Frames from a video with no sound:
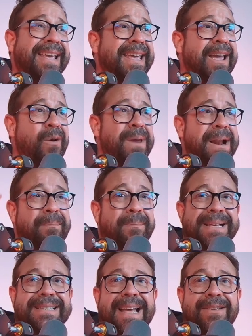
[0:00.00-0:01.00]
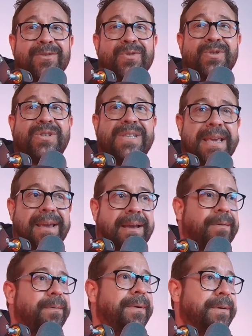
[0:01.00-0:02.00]
¿Qué hubiera pasado si,
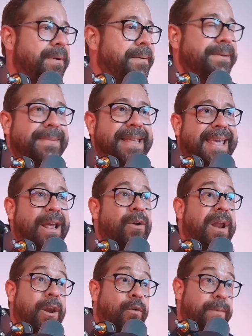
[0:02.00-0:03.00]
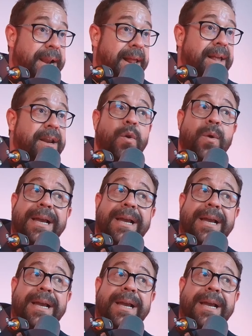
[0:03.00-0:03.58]
como una vez me dijeron, él hubiera no